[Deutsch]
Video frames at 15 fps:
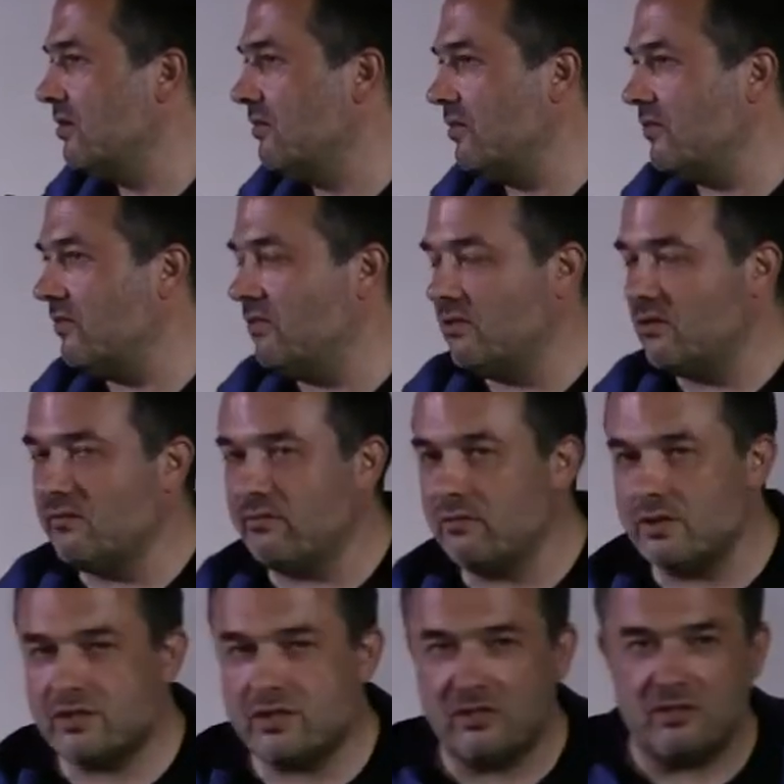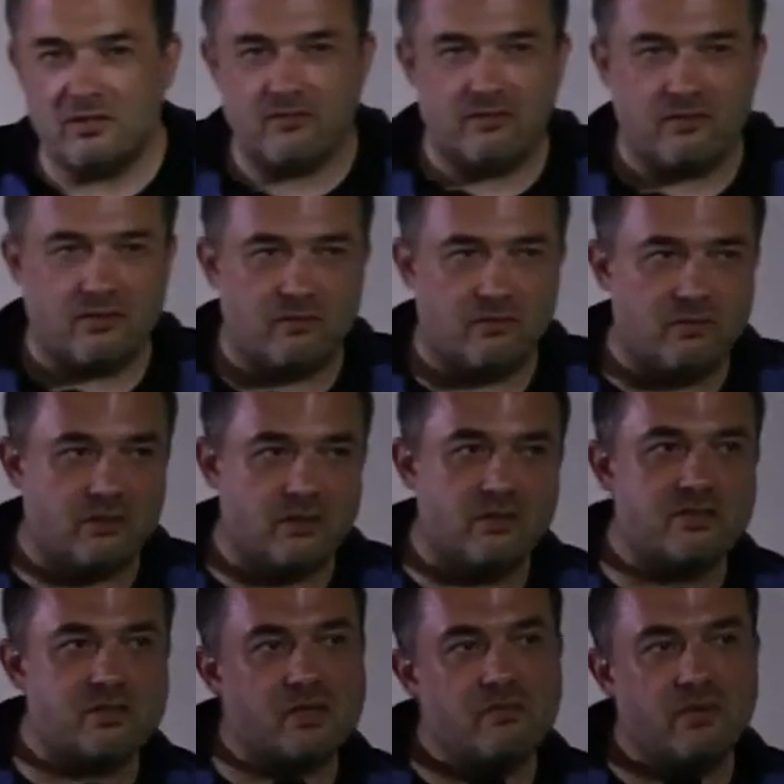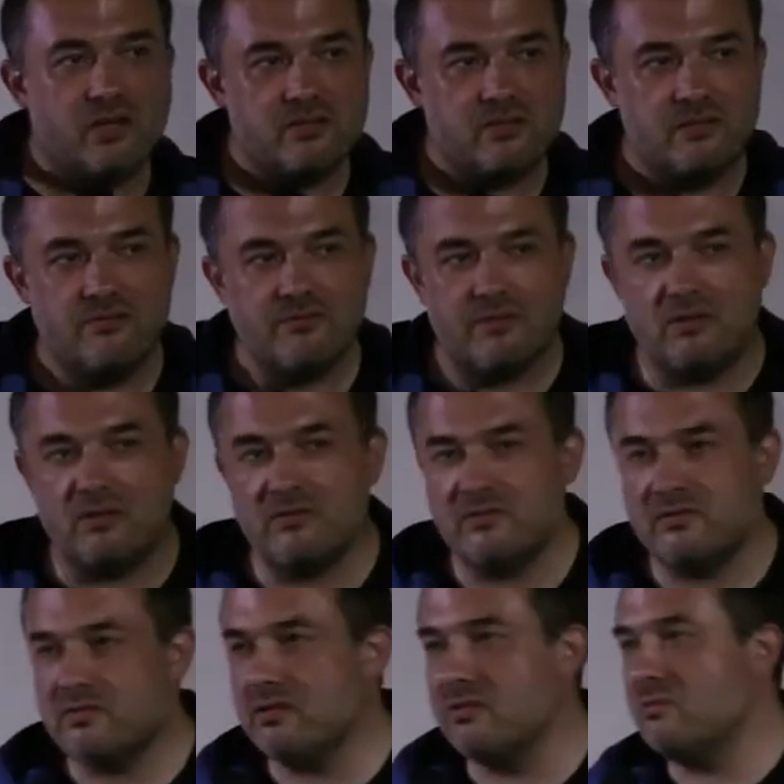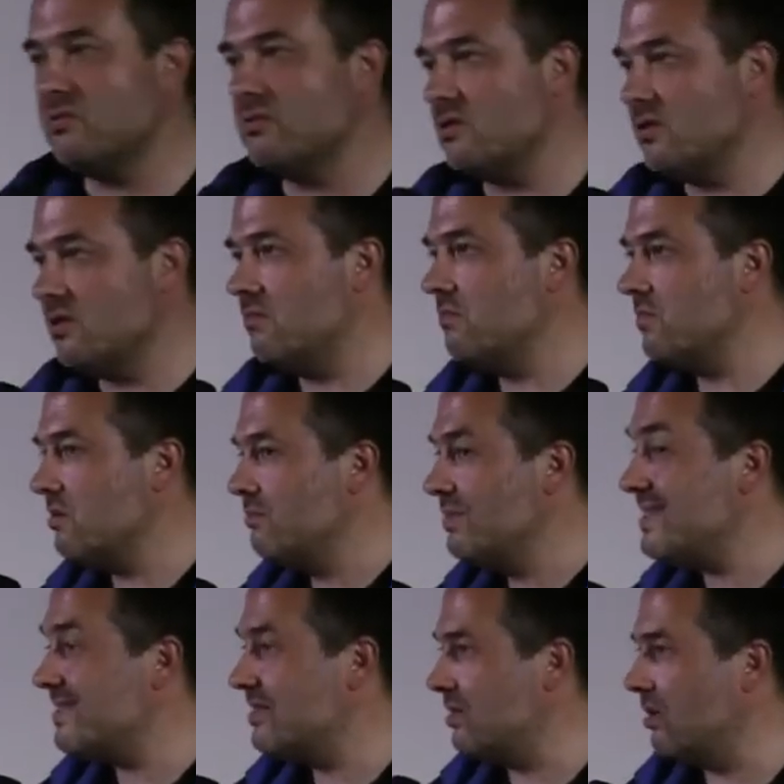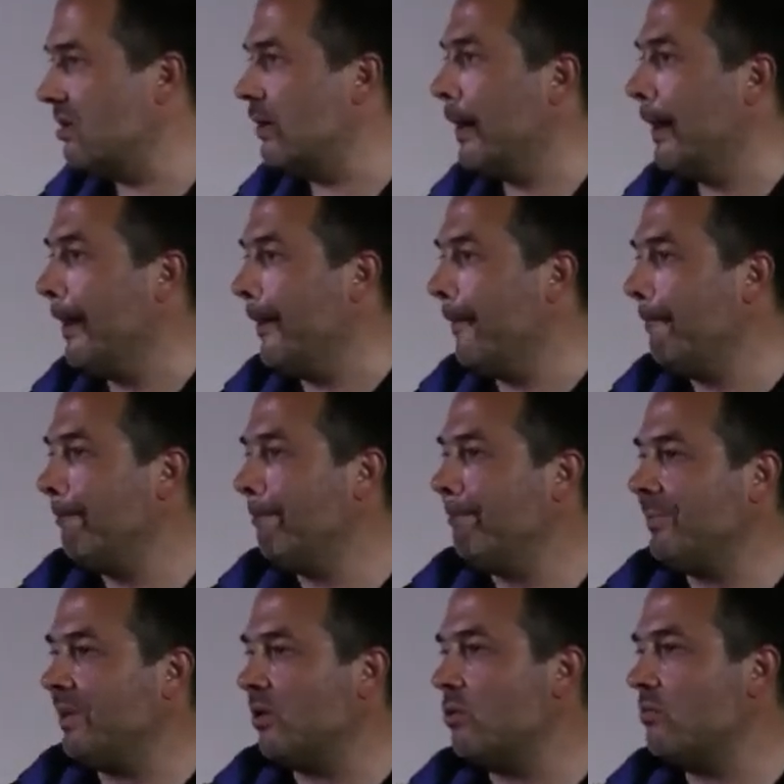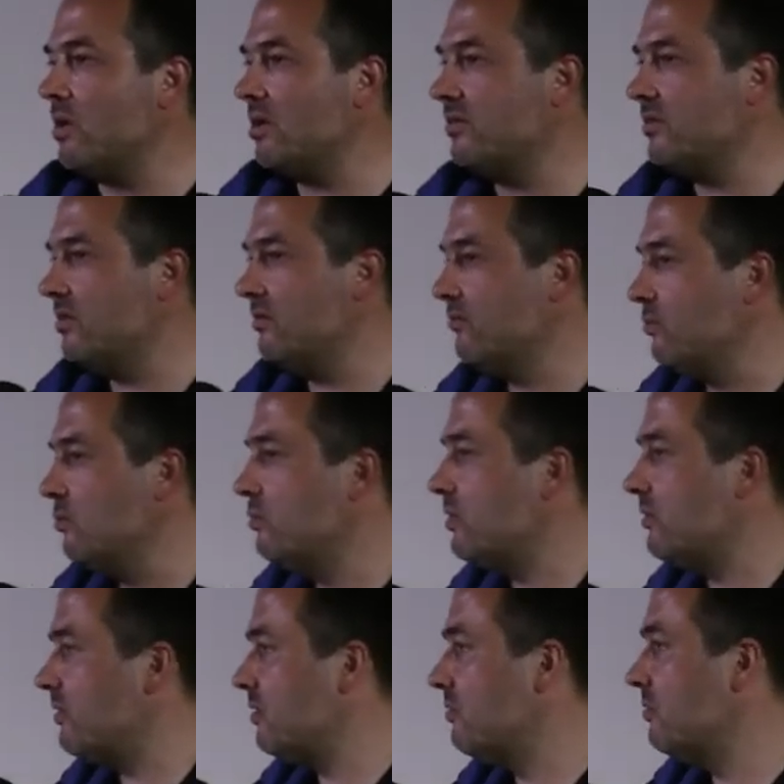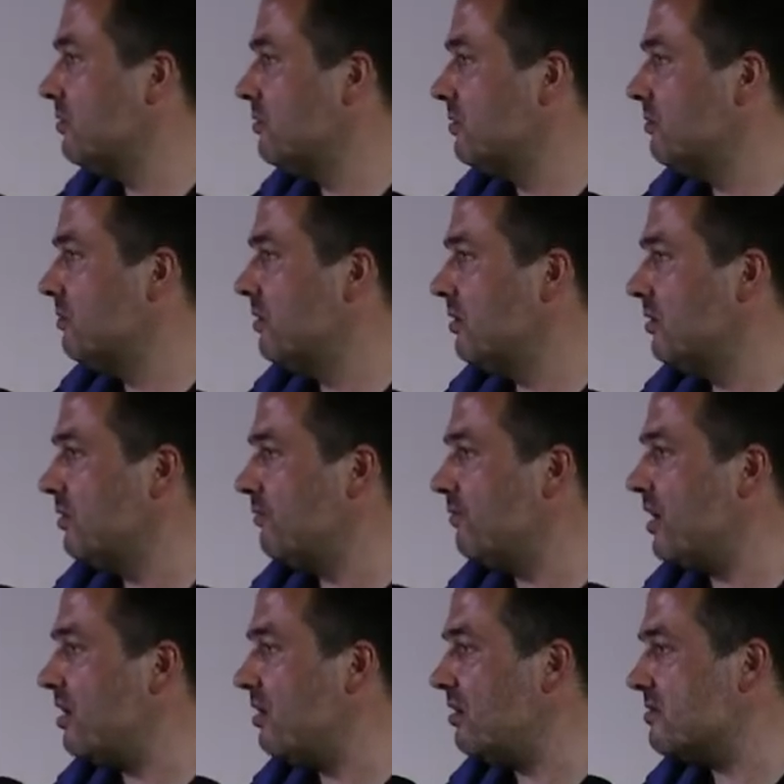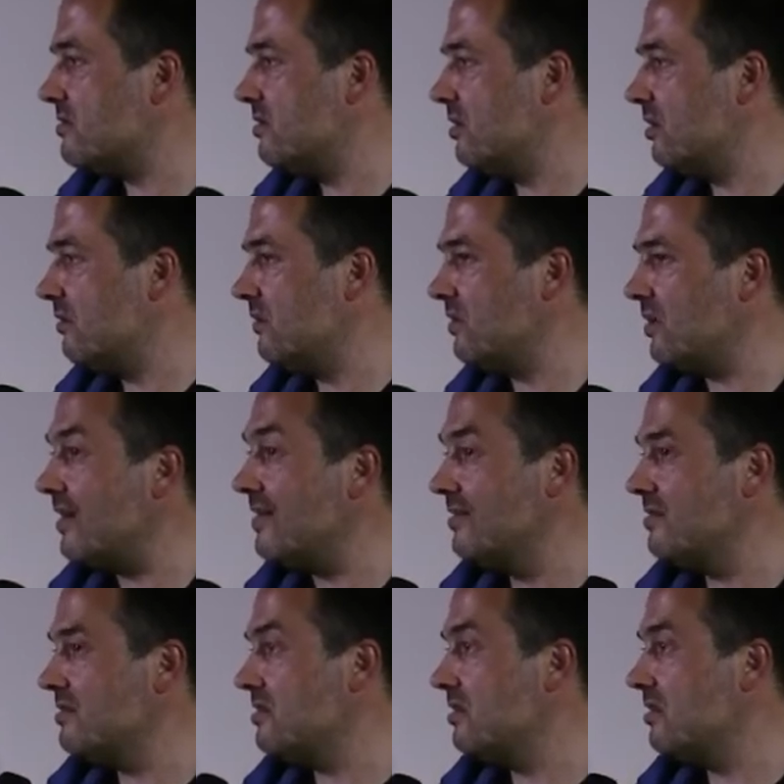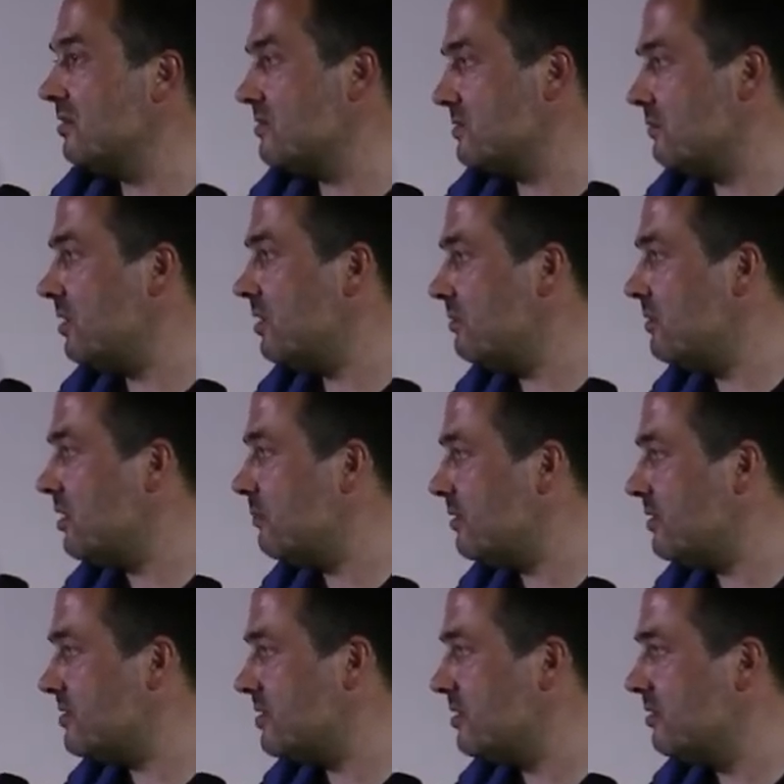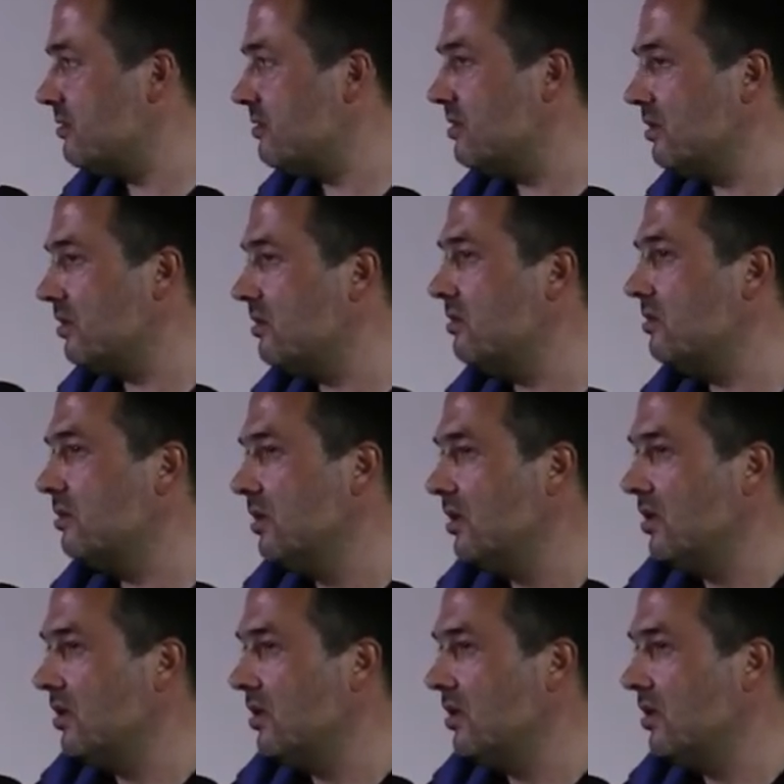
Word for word: Was Sie sich da vorstellen, ist, dass unter denselben rechtlichen Voraussetzungen, unter denen man bisher eine normale Telefonüberwachung äh, veranlassen kann, was einige 10.000 Mal im Jahr passiert, in der Regel,